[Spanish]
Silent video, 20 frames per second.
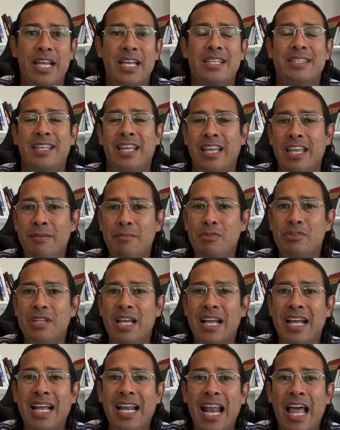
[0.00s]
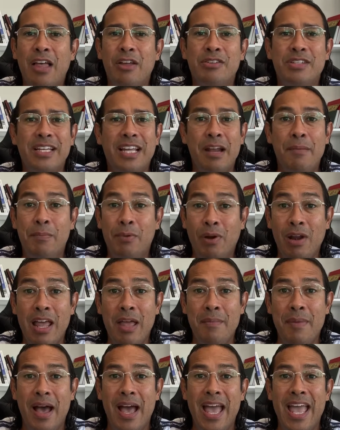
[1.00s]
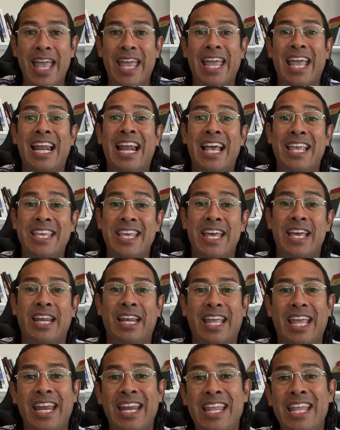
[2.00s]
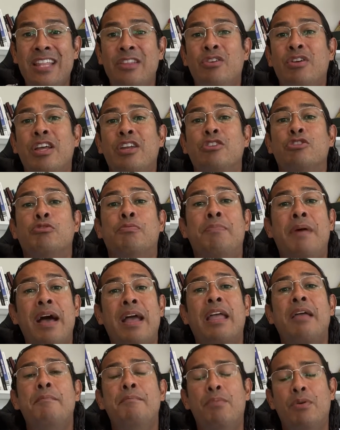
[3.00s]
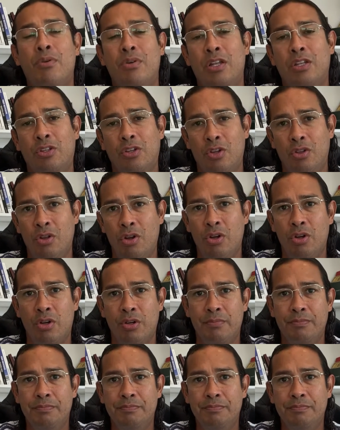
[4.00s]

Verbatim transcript: Seguimos anclados en el problema, en el ayer, queriendo que nos paguen por nuestro dolor.